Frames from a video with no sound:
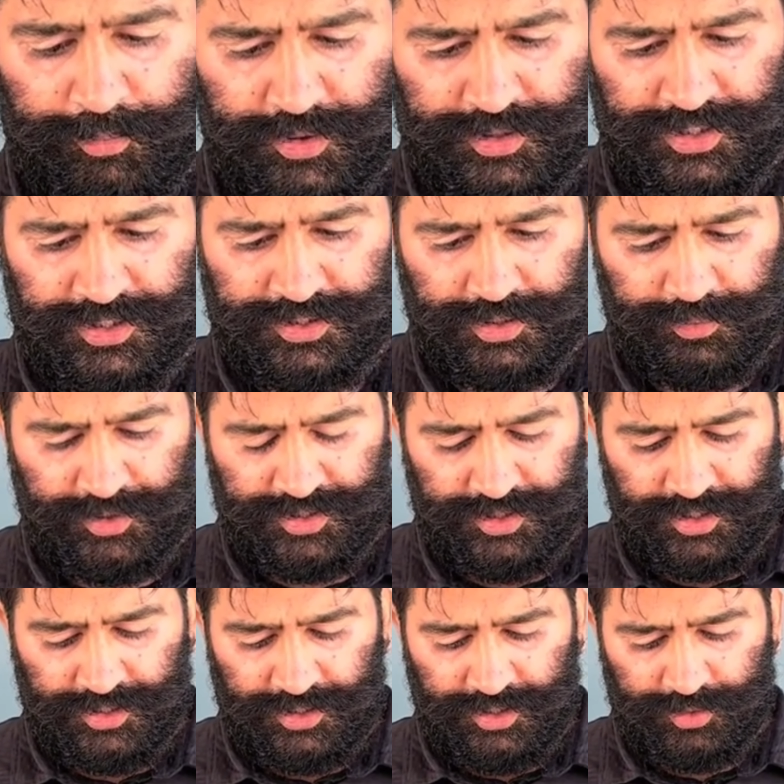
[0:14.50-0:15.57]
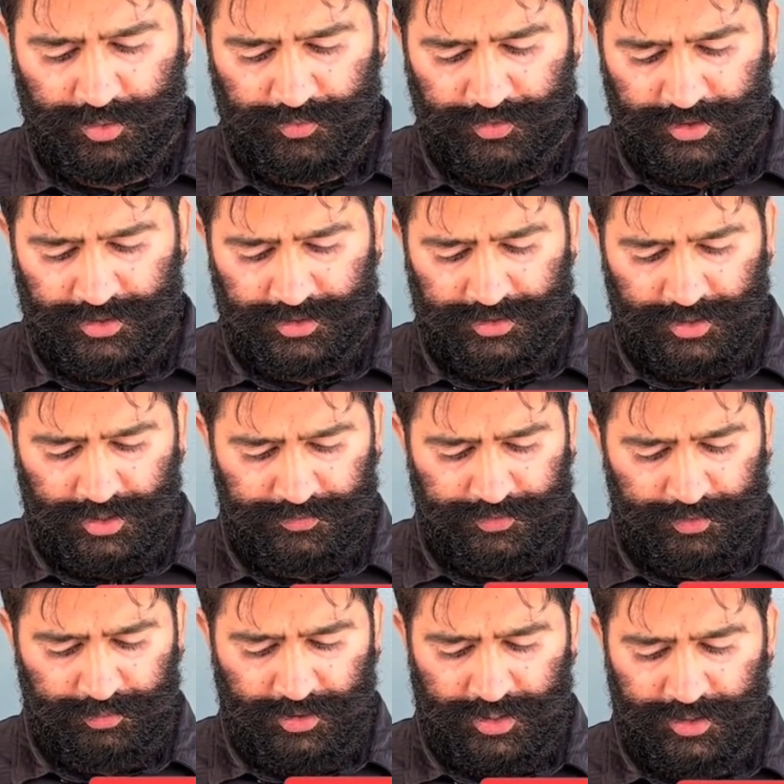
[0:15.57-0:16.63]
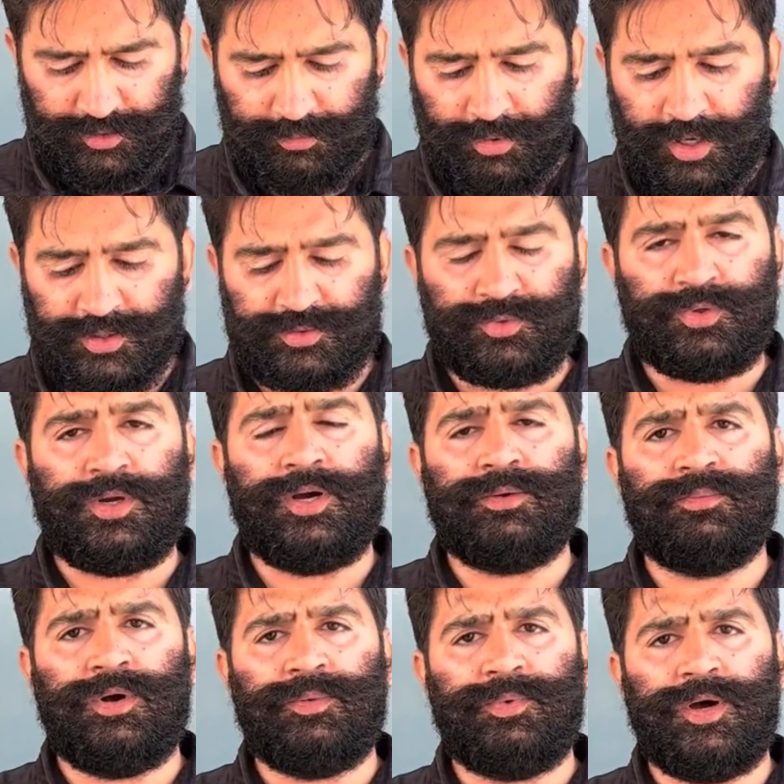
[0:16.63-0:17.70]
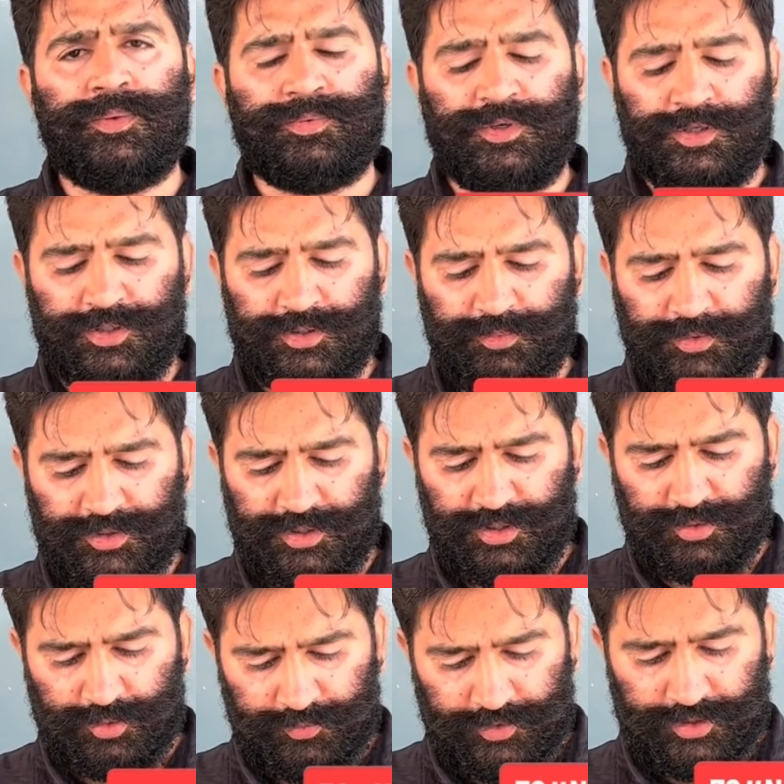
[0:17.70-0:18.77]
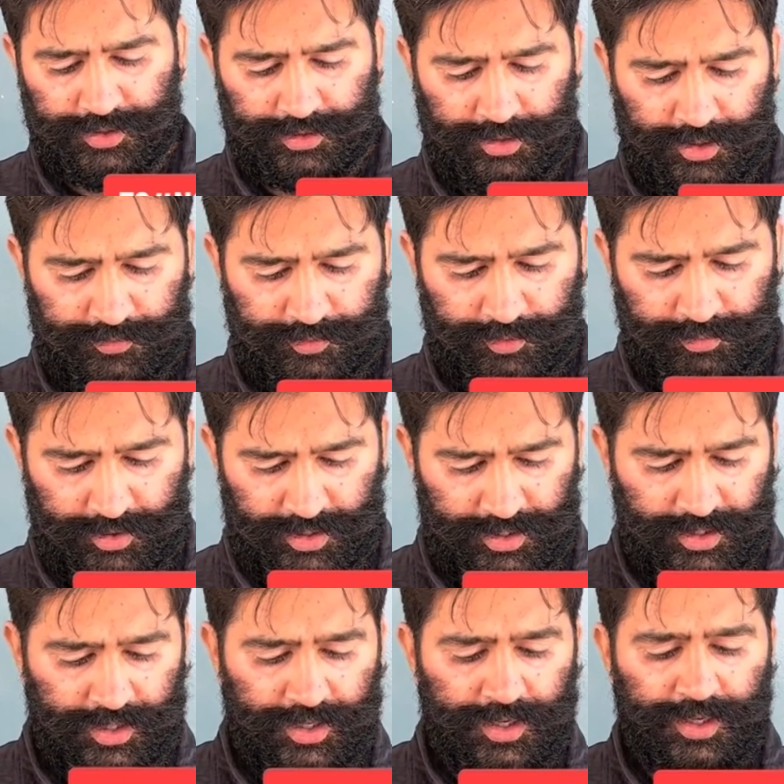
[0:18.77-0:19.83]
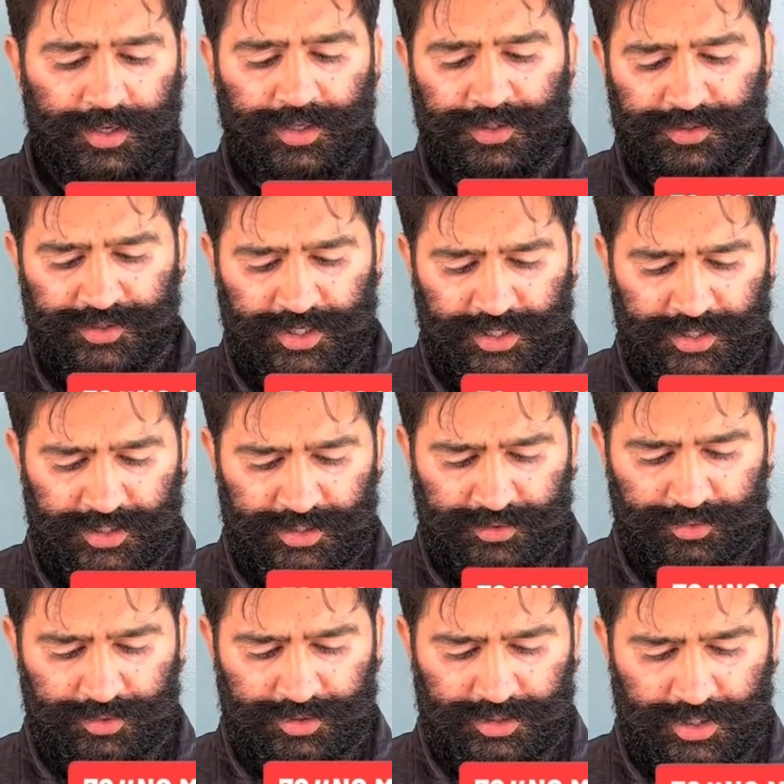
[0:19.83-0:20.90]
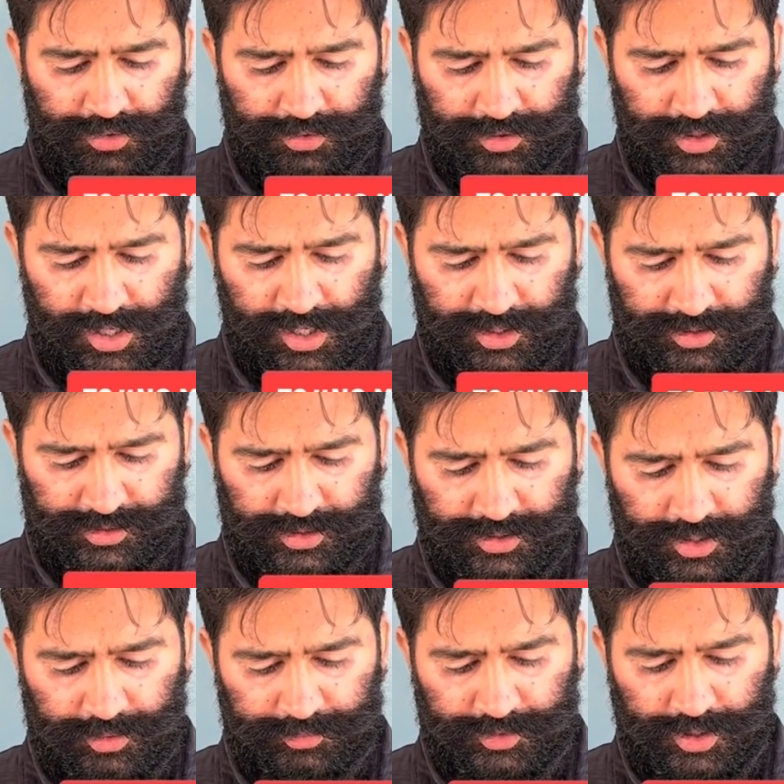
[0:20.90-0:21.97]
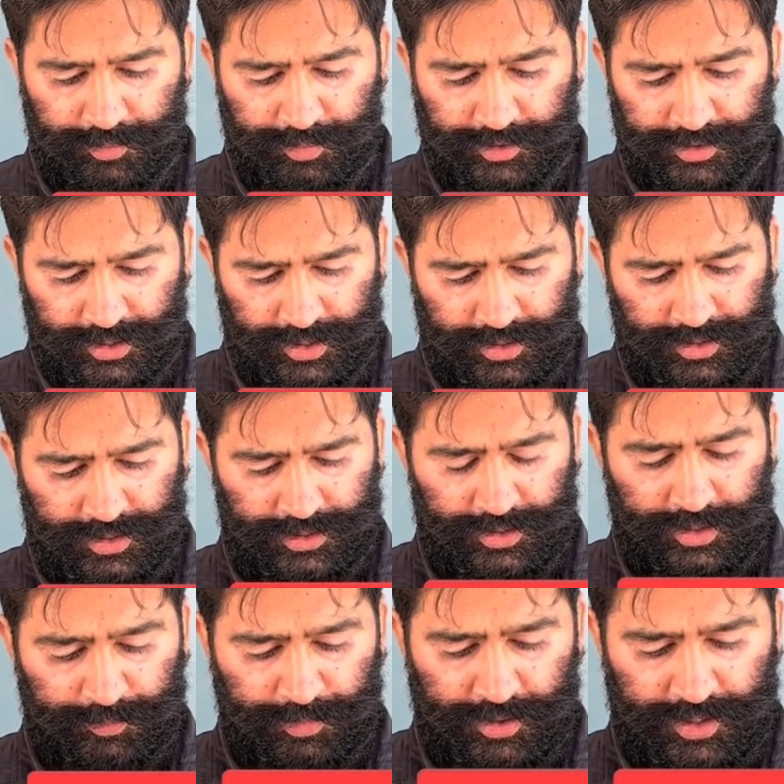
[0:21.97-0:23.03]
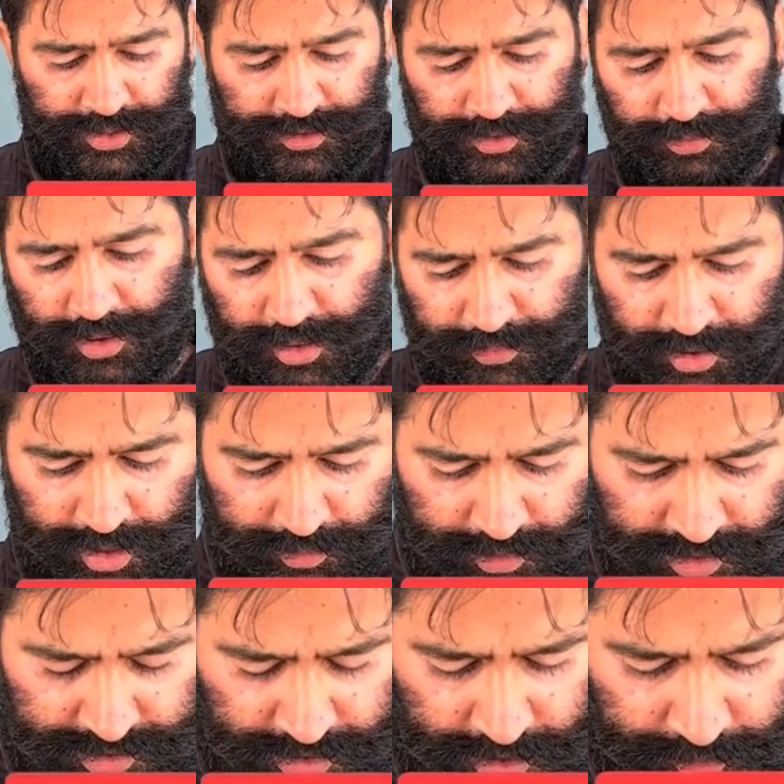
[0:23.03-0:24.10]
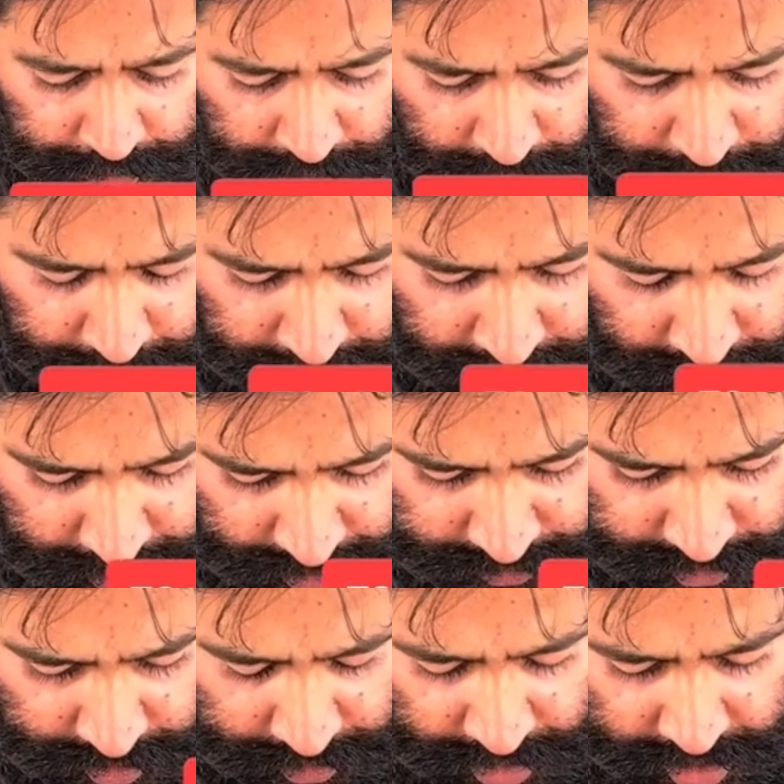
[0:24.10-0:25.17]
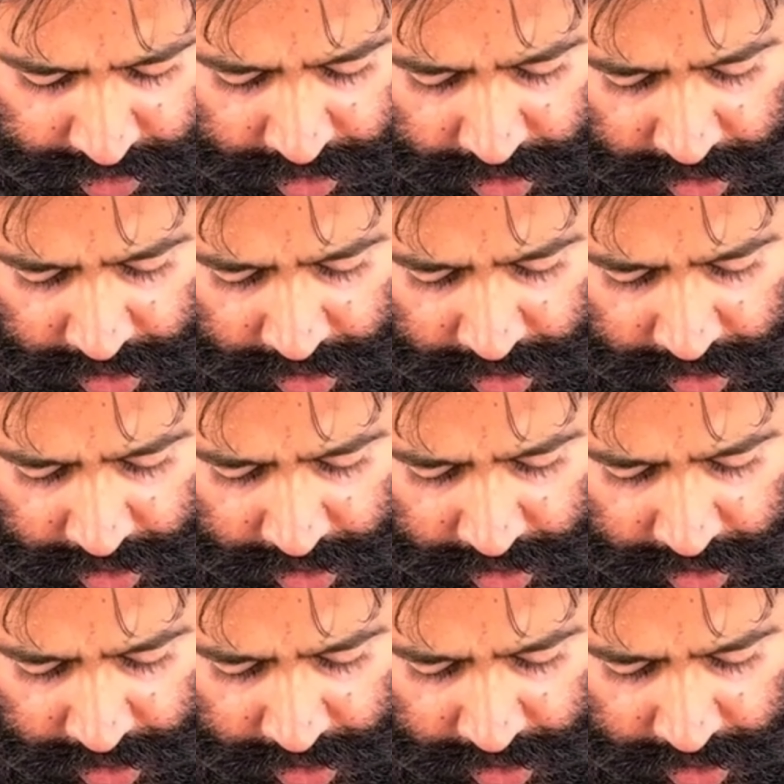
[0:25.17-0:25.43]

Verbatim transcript: बदी से बचने की तोफ़ी अता फरमाए नमाज कुरान माँ बाप की खिदमत की तोफ़ी अता फरमाए यही दुनिया और आखिरत की कामयाबी है अल्लाह पाक तमाम आलम इस्लाम पर अपनी रहमत फरमाए